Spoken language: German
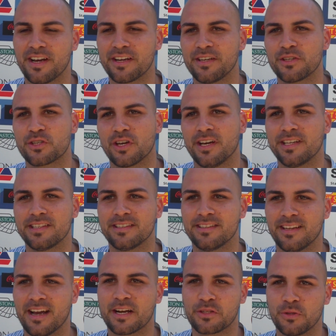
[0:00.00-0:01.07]
Tage
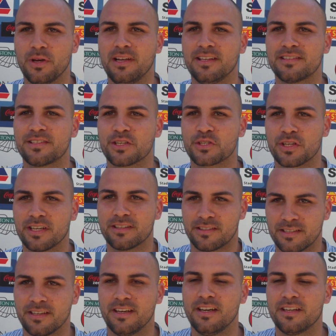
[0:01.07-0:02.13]
entscheiden. Aktuell ist der Stand,
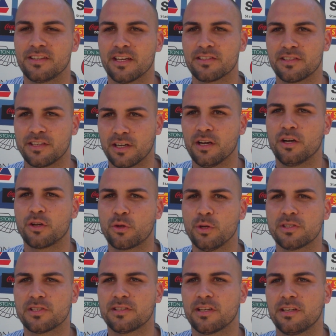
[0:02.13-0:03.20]
dass ich äh,
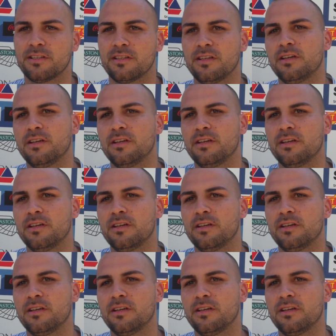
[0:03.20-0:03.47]
kürzer trete.